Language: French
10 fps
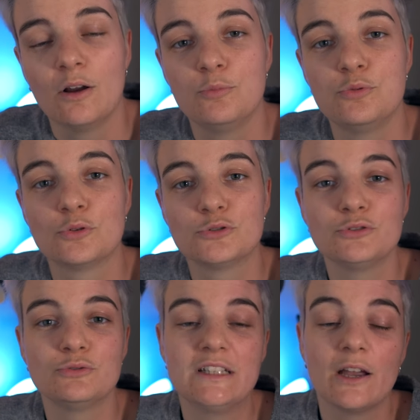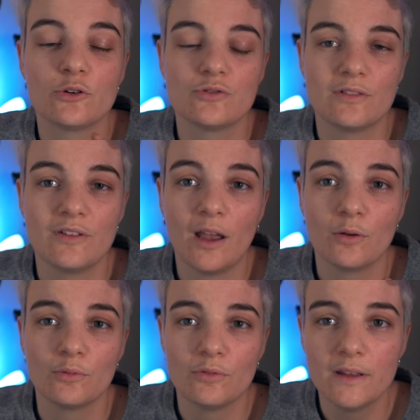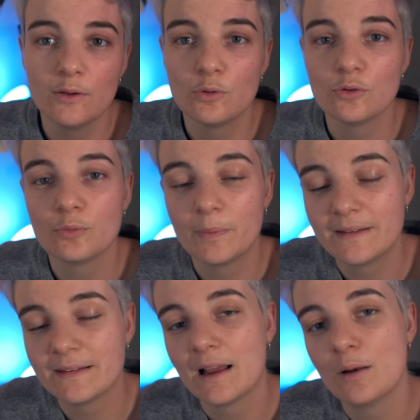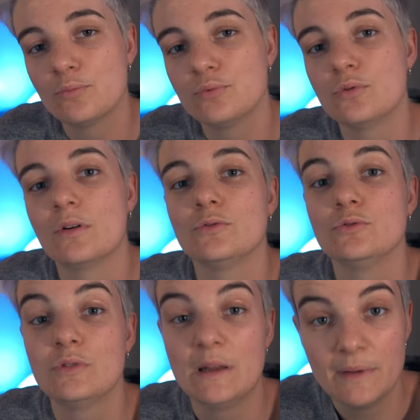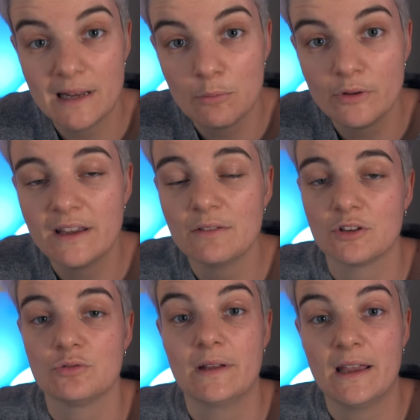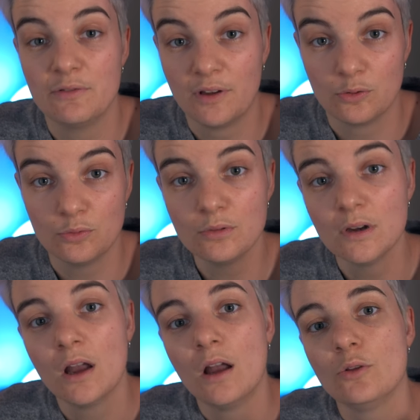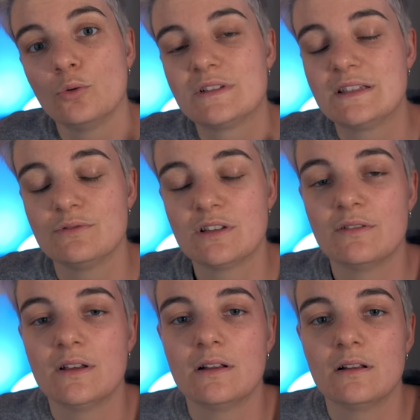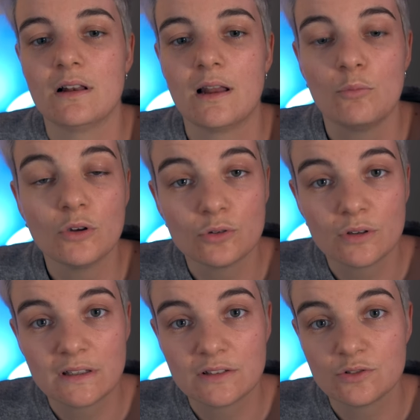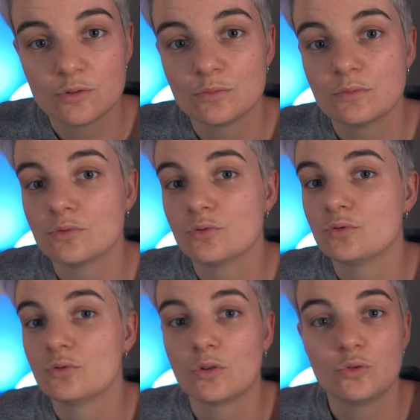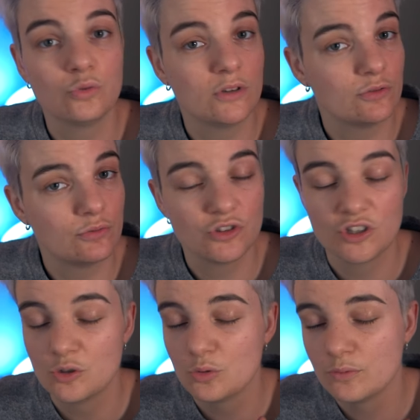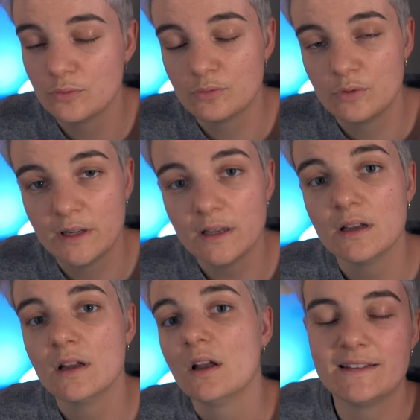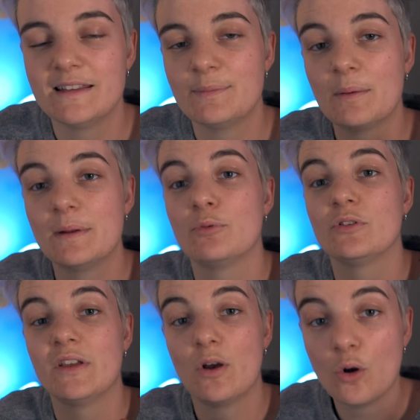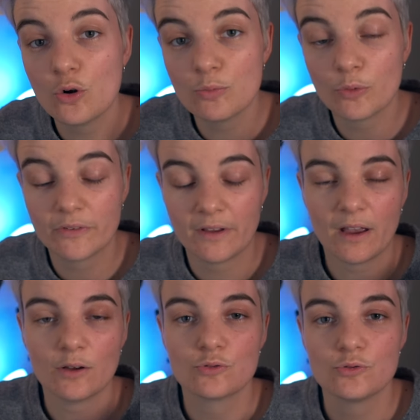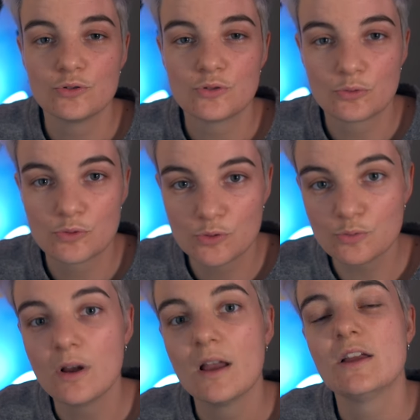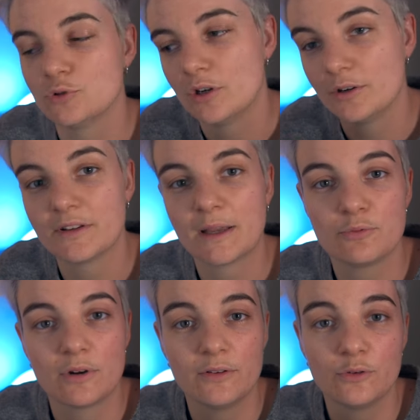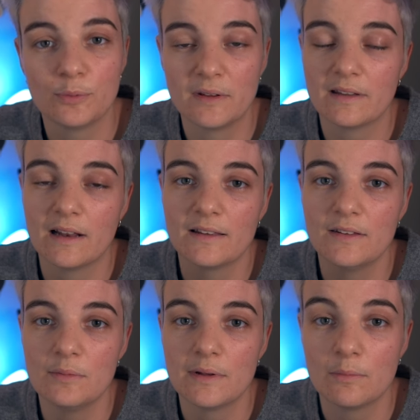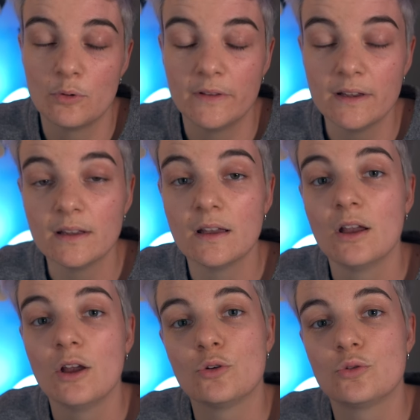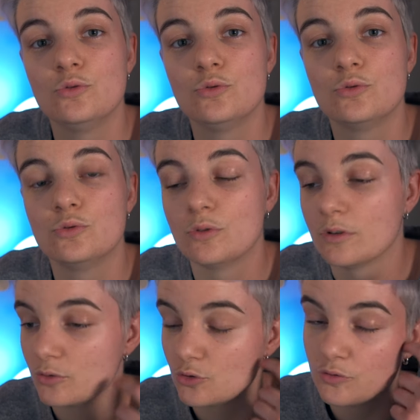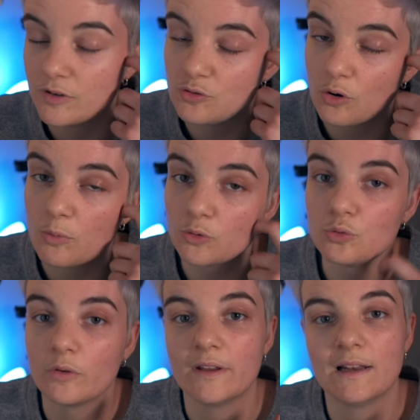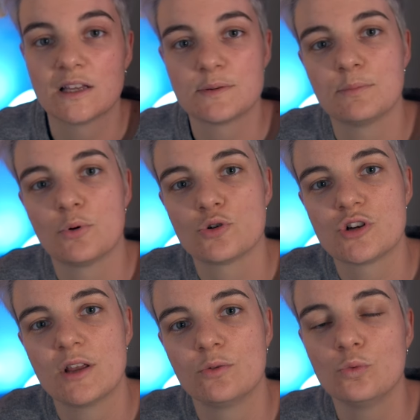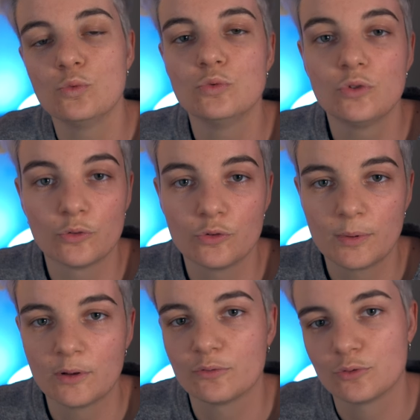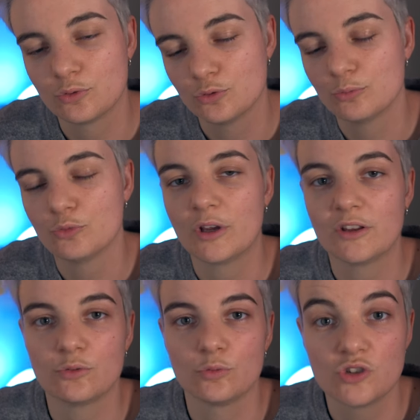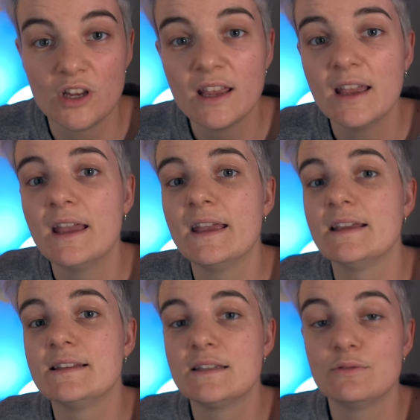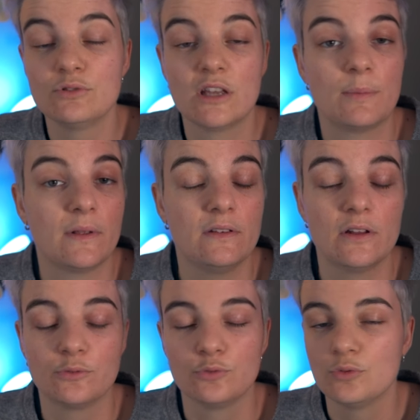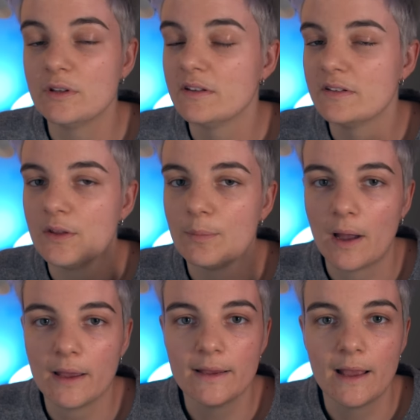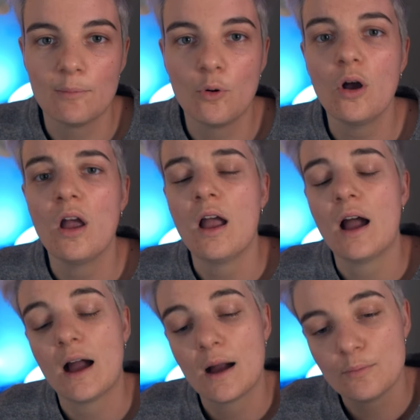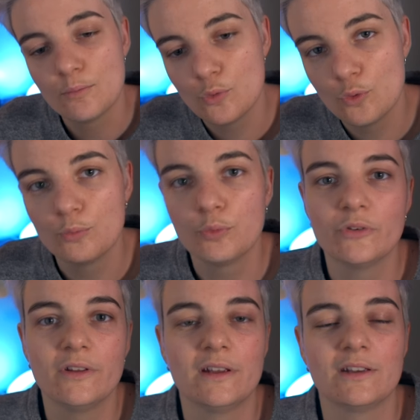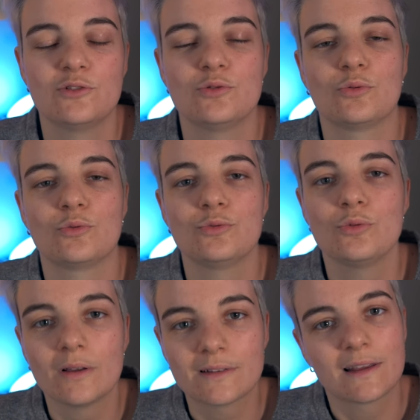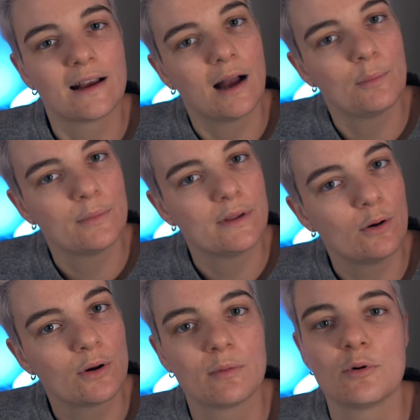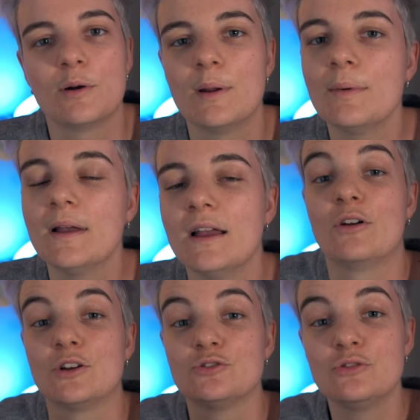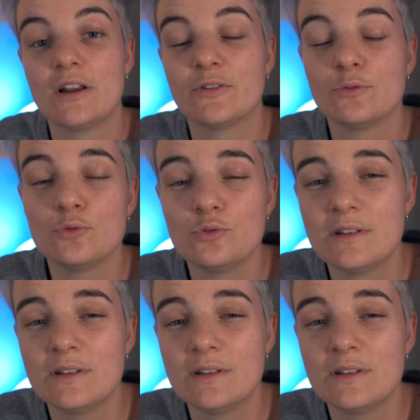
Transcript: euh, pour juste vous dire que je vais faire une vidéo spéciale pour du coup les 1000 abonnés avec une FAQ. Donc si vous avez la moindre question sur tous les sujets que vous voulez, n'hésitez pas à me les poser en commentaire juste en dessous. Je les noterai pour la vidéo spéciale des 1000 abonnés que du coup euh, je vais sûrement tourner la semaine prochaine ou dans deux semaines en fonction du nombre de questions que j'ai. Et si vous n'avez pas d'idée là tout de suite, n'hésitez pas également à me poser des questions sur Instagram, il n'y a aucun problème. Voilà, je vous laisse tout de